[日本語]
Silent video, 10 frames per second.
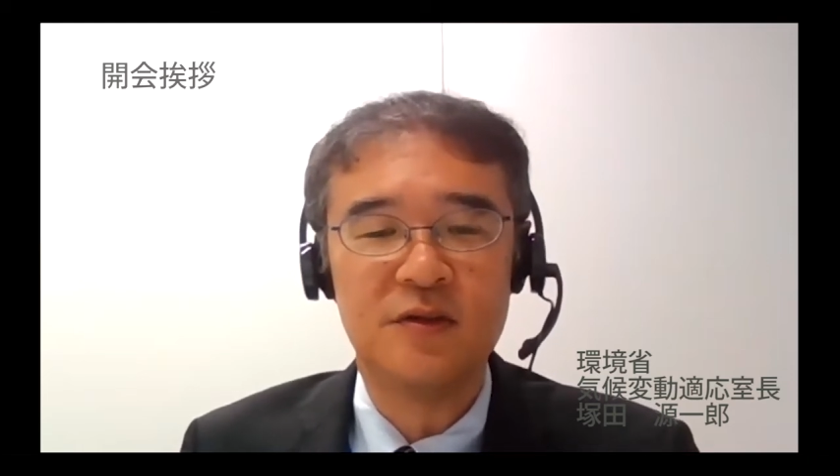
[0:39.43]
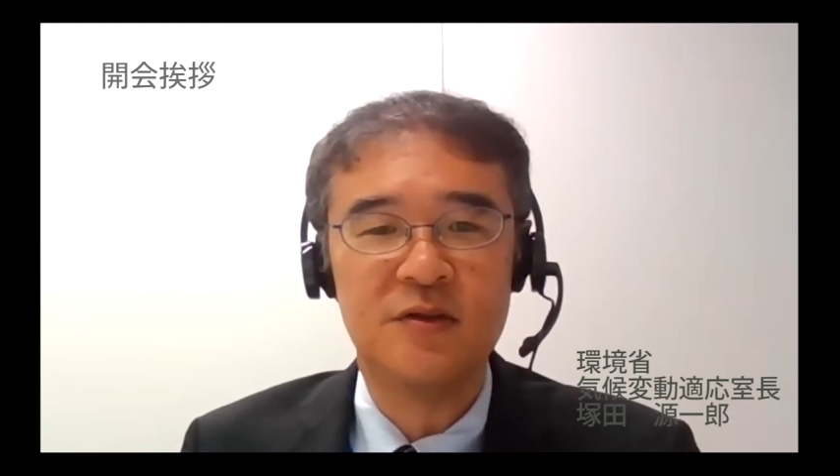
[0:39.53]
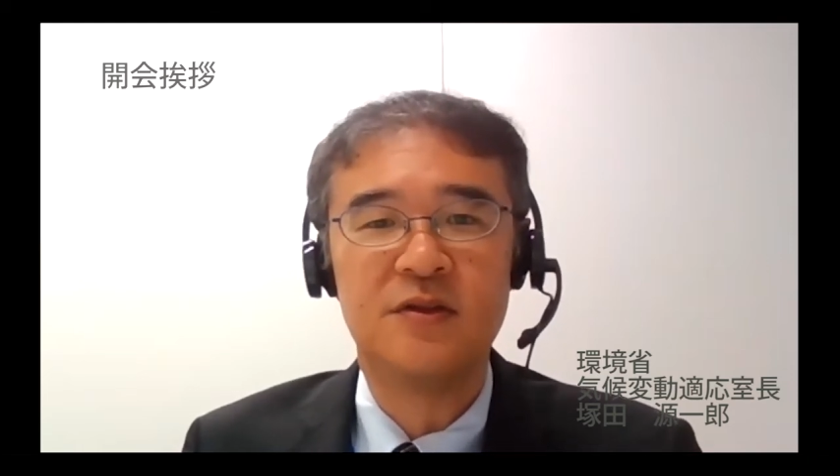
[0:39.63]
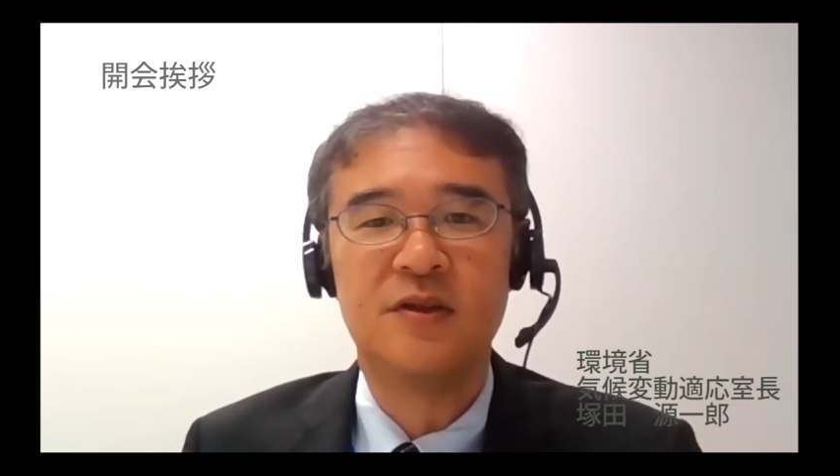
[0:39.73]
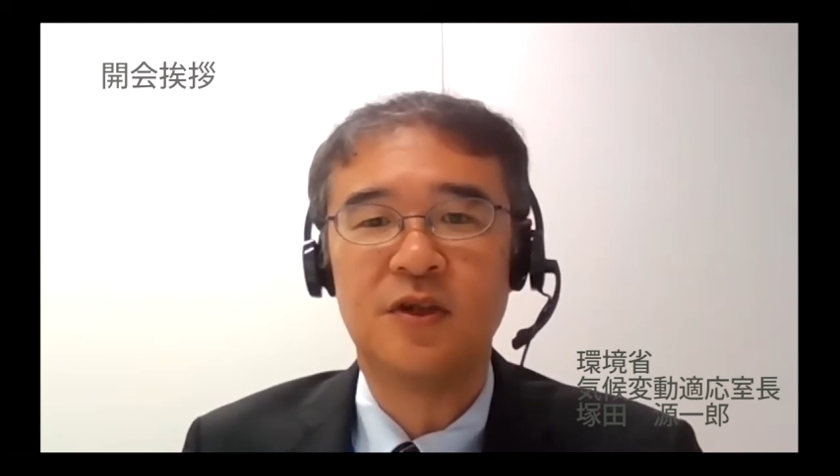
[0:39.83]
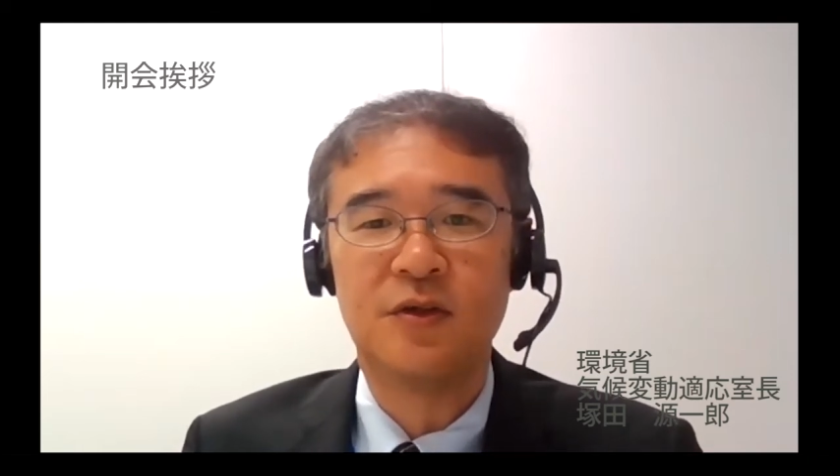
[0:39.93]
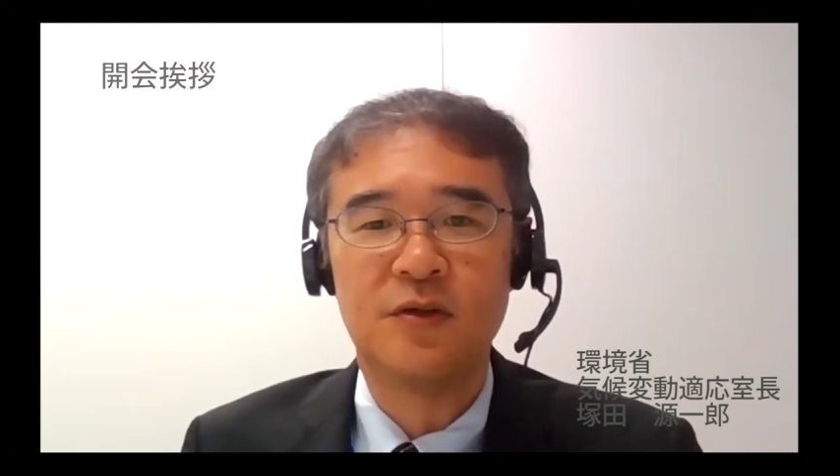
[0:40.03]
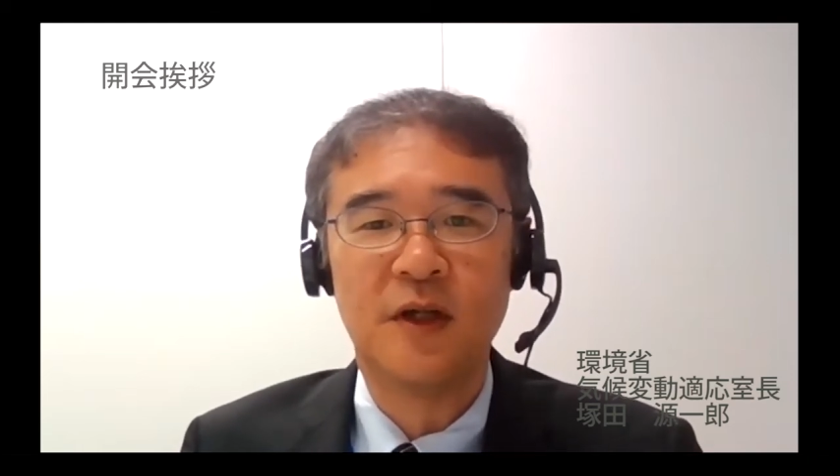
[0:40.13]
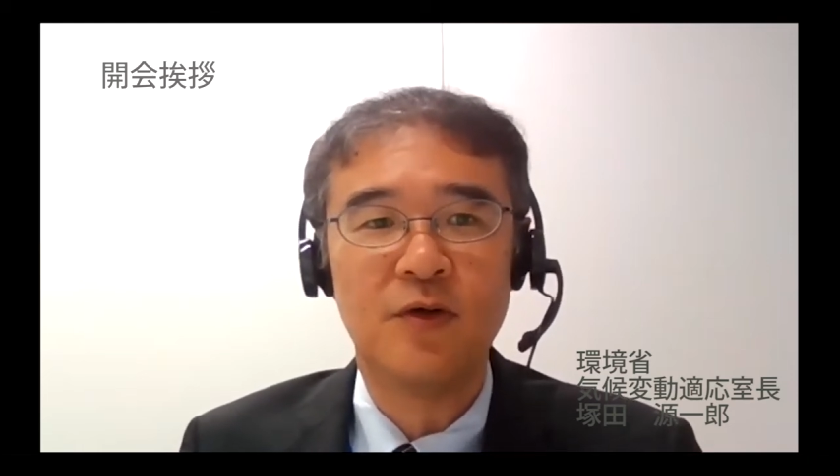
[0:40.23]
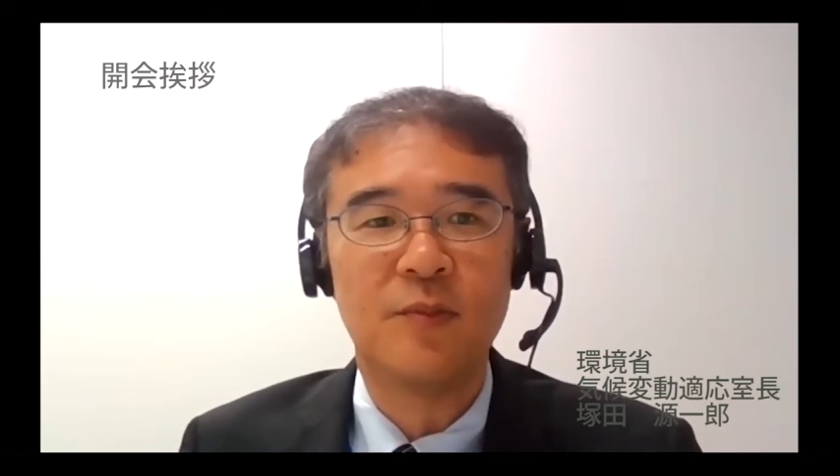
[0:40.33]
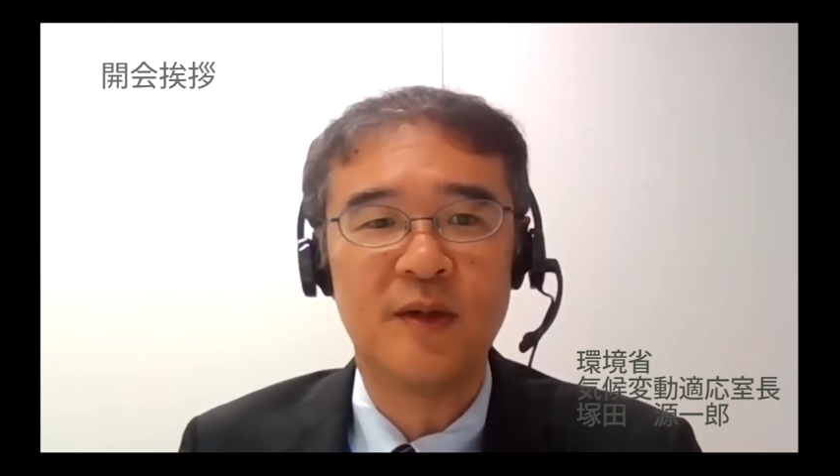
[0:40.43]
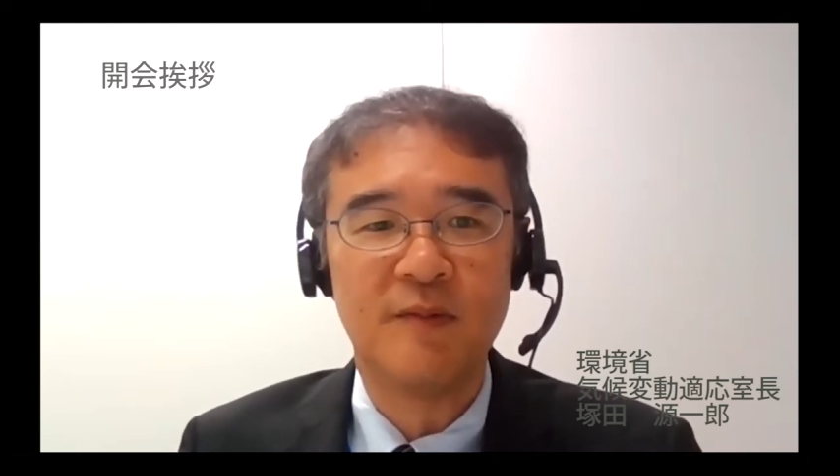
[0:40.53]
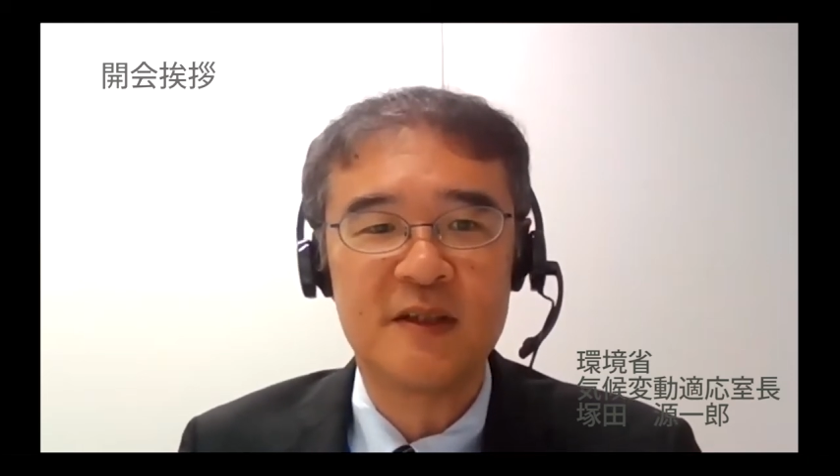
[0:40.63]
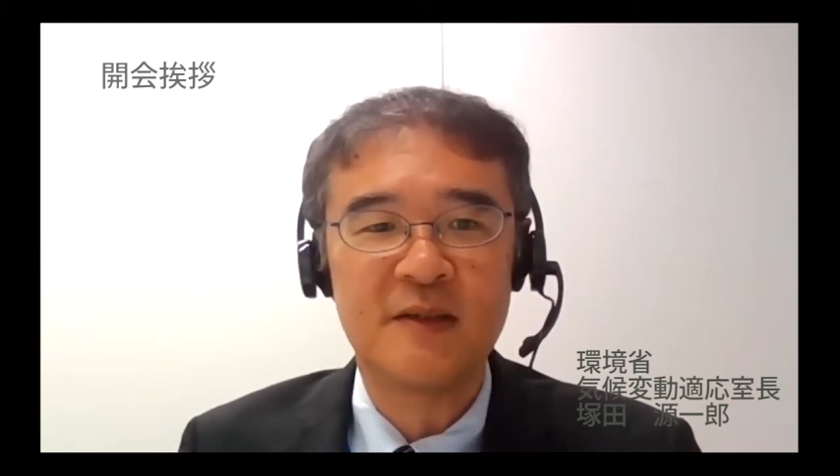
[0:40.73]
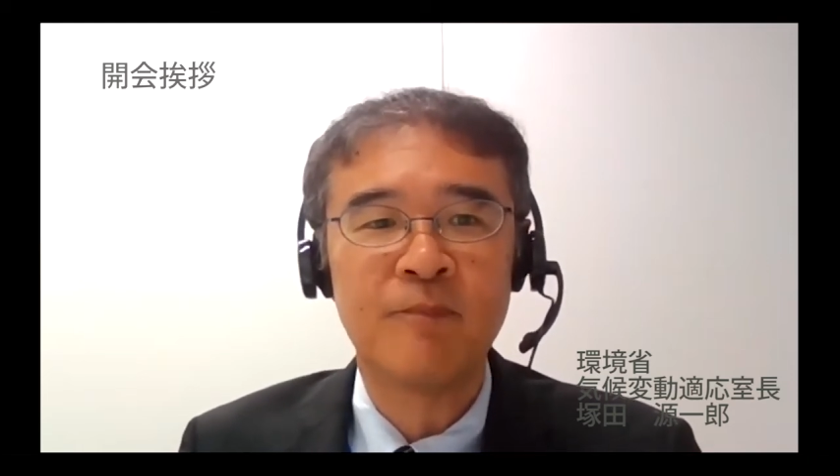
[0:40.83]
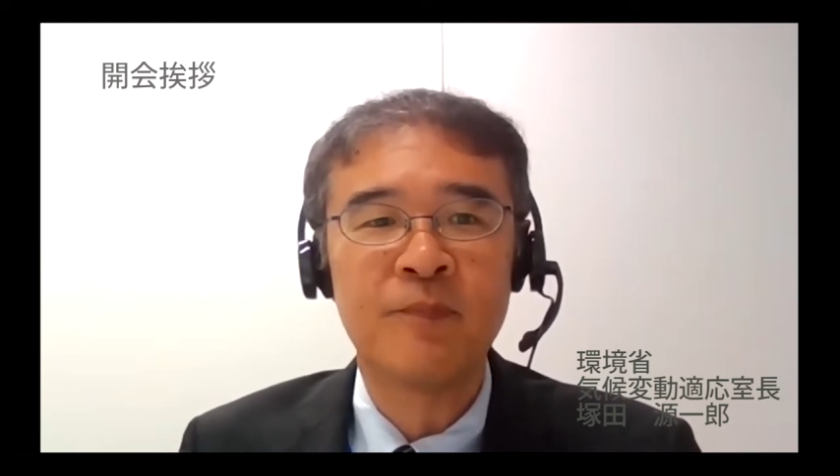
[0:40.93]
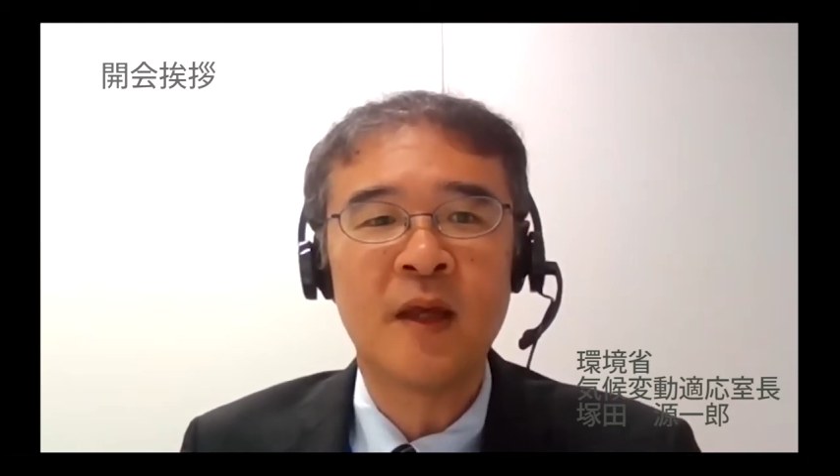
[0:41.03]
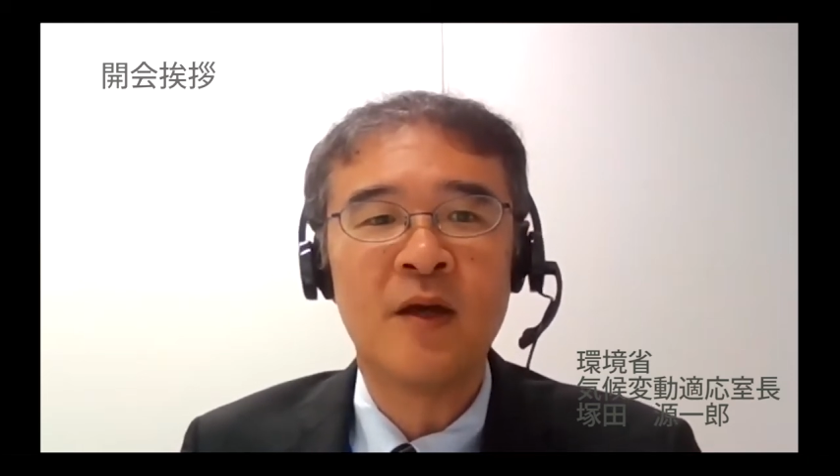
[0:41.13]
いう状況だと思います。